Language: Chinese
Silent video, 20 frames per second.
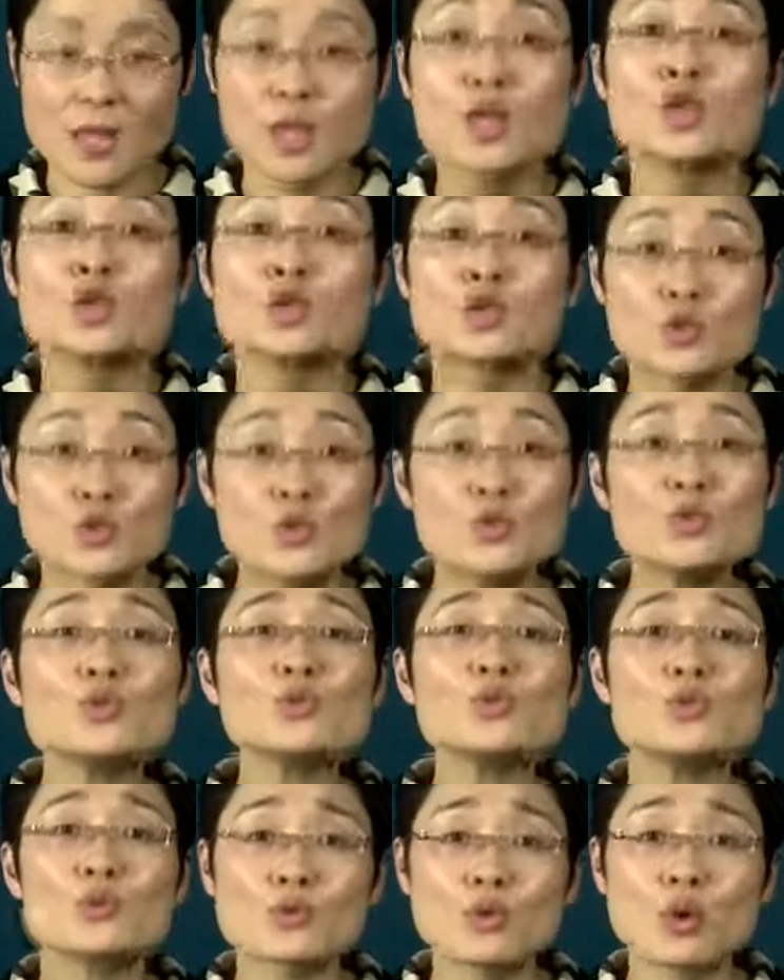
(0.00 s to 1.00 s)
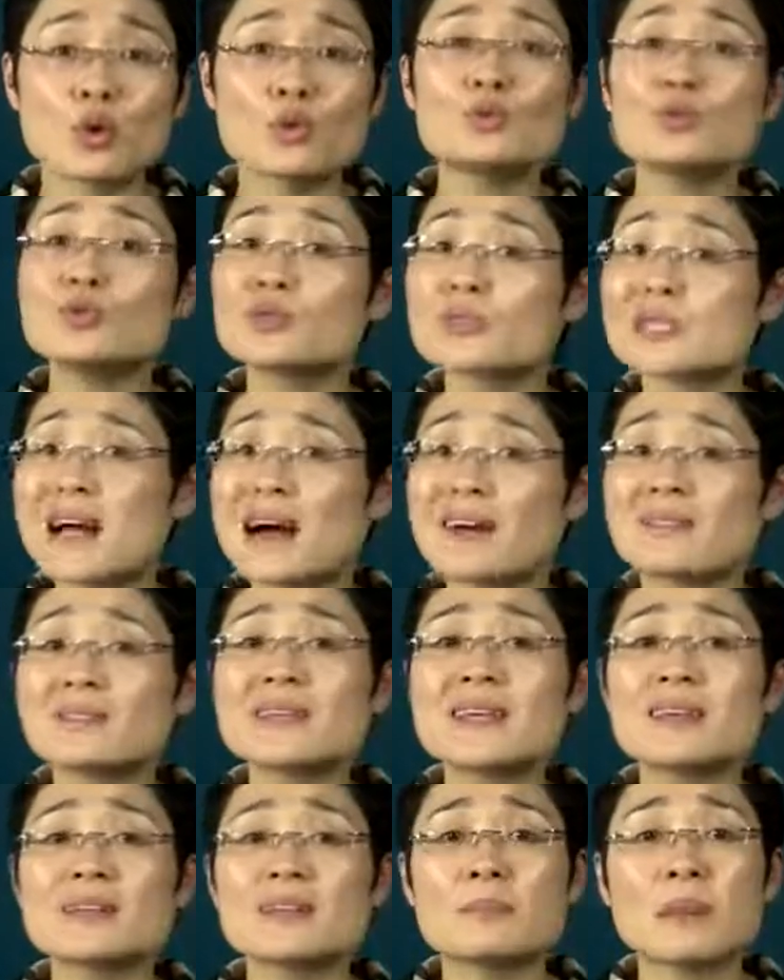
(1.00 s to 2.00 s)
主语从句常
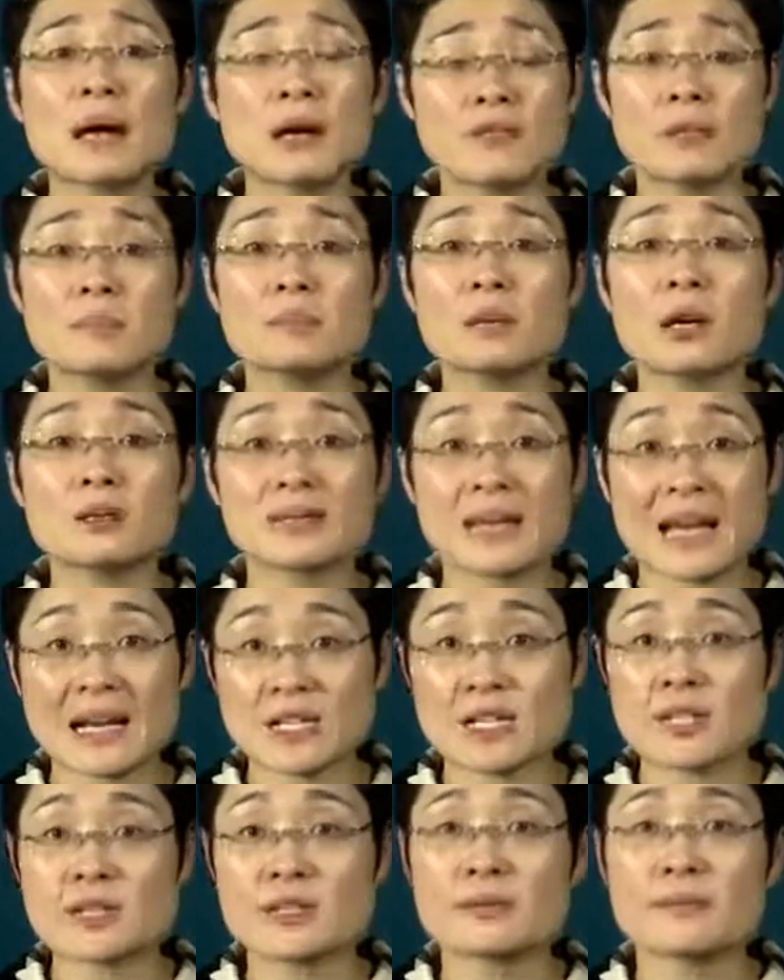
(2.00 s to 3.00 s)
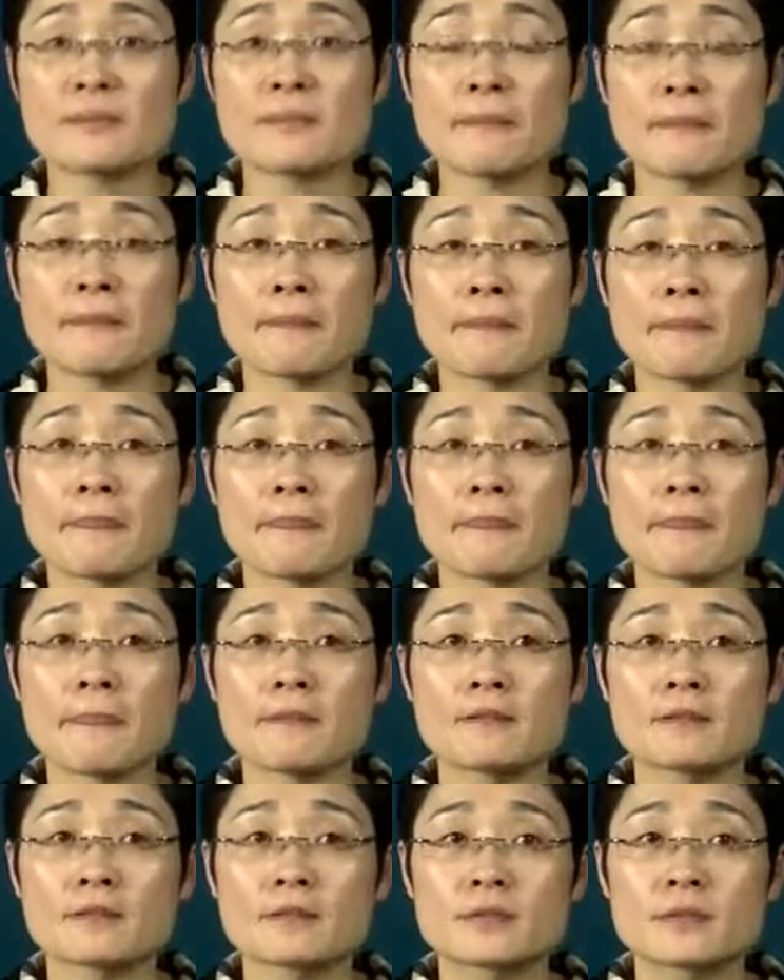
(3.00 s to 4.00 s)
见的满分表达是，
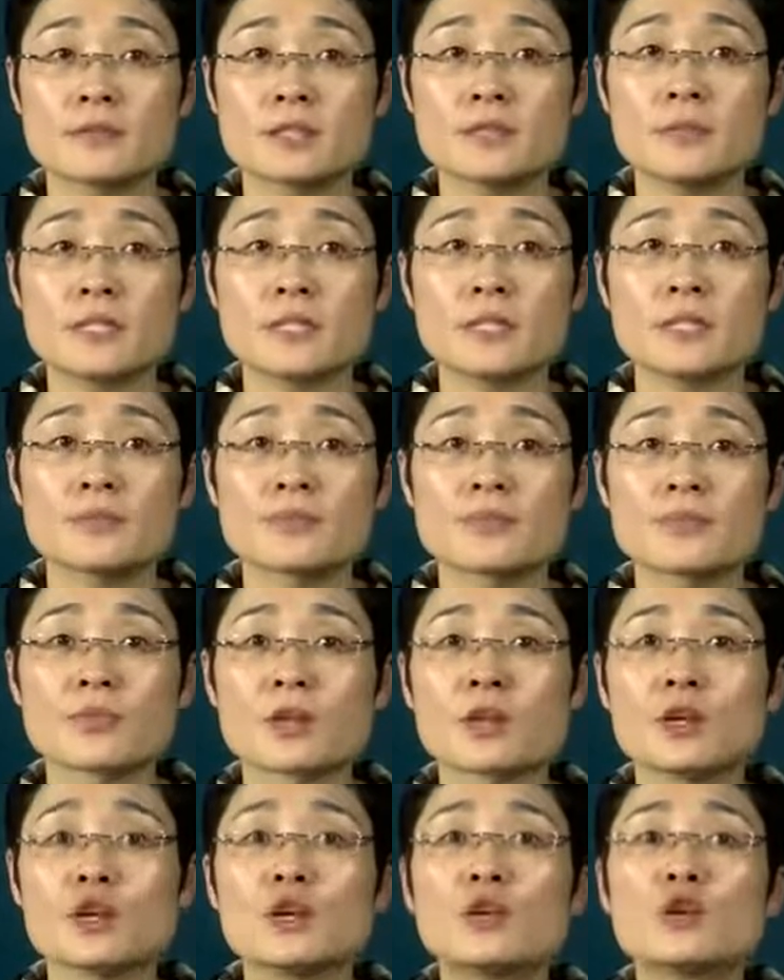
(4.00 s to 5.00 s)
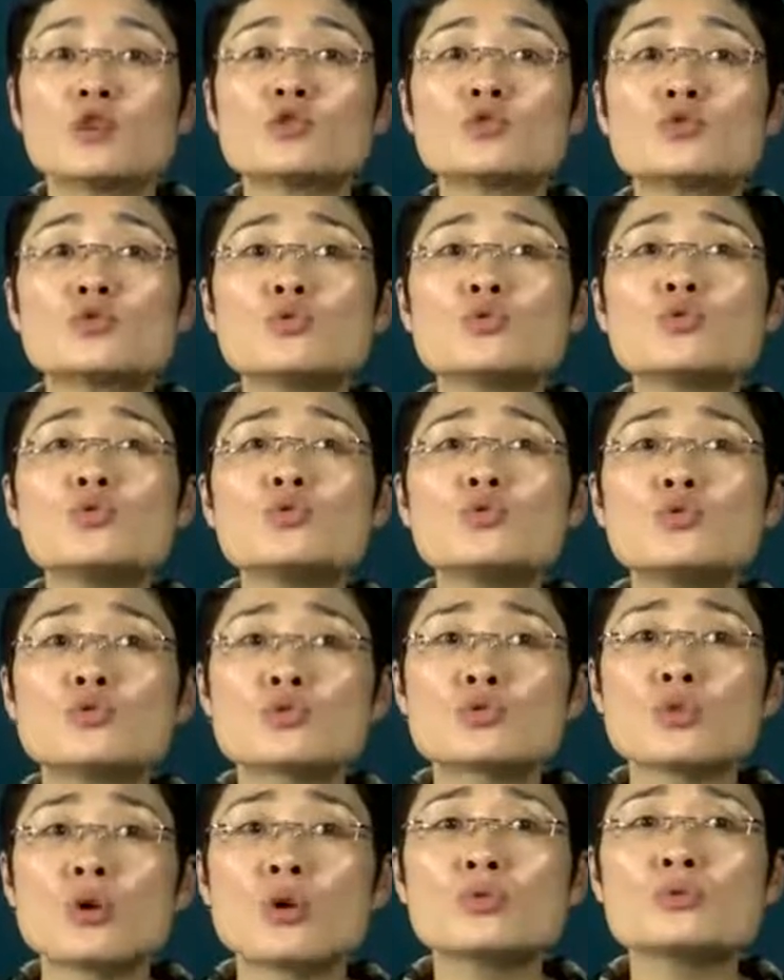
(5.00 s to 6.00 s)
记笔记。主语
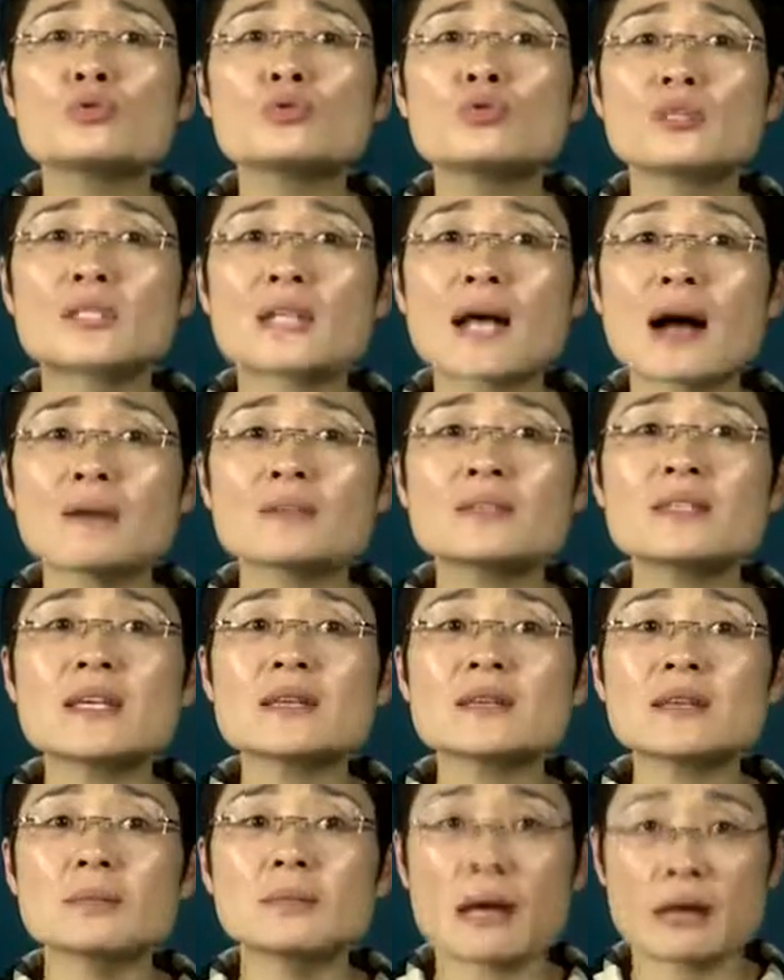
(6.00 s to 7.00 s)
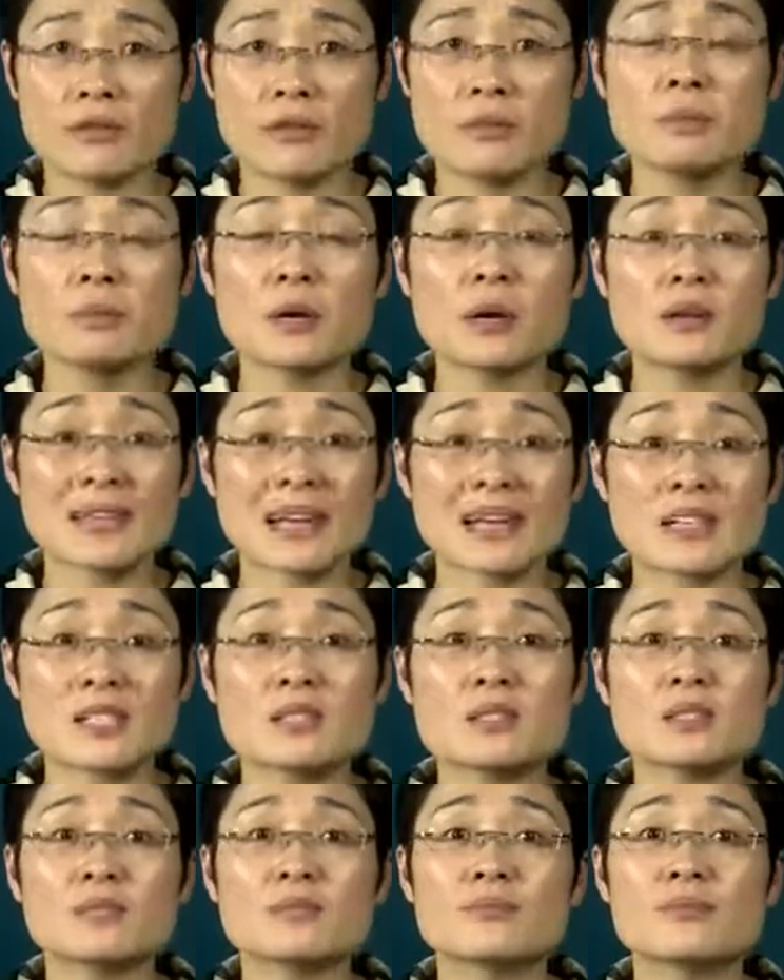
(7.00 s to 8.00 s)
从句常见的满分表达
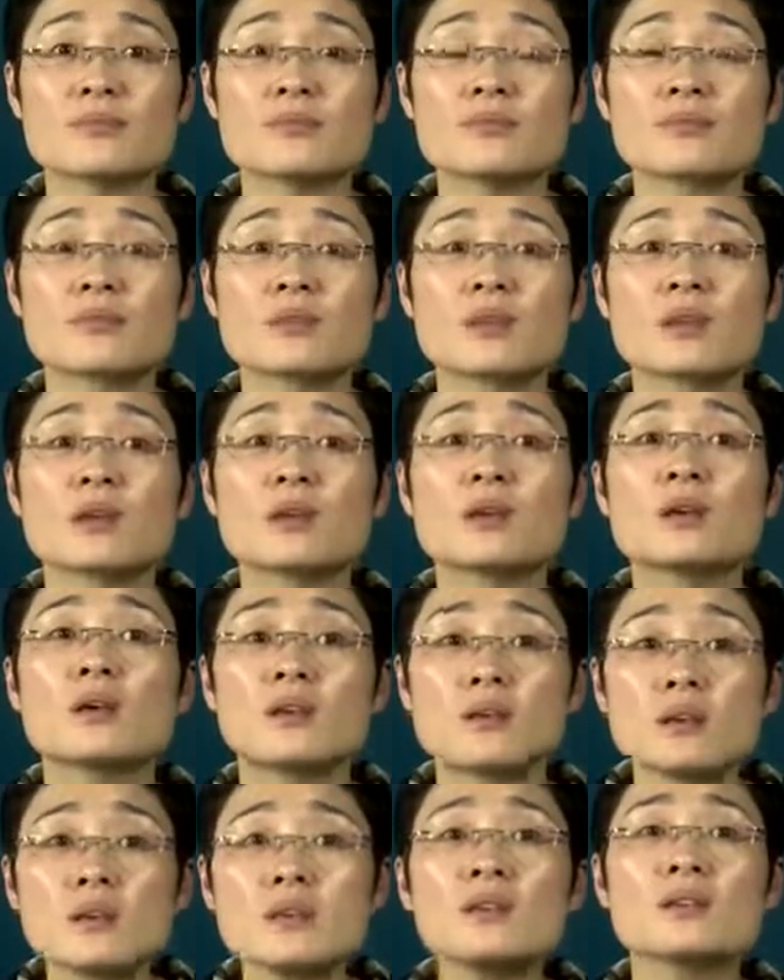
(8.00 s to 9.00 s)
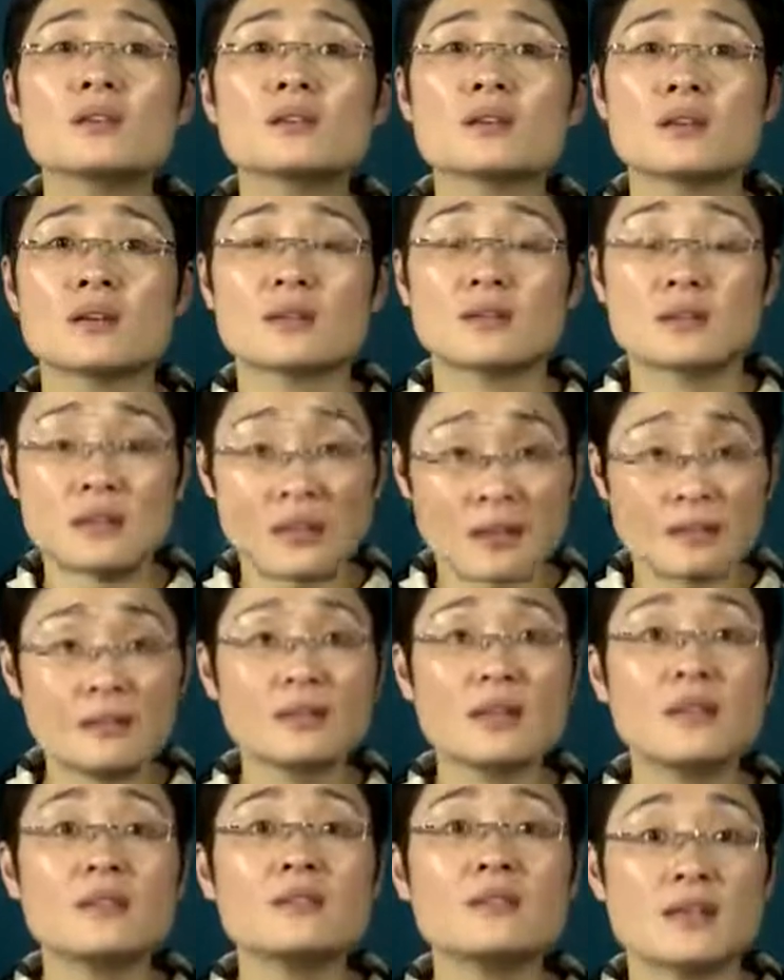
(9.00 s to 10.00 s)
是，it 点
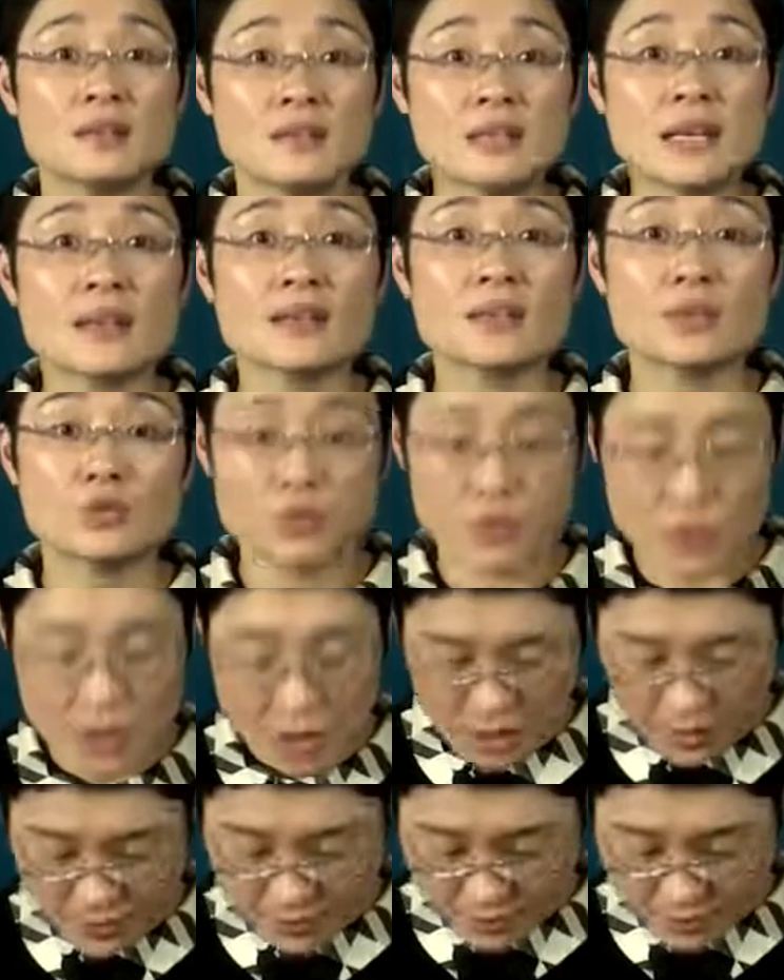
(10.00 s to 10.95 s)
点点 that 句型。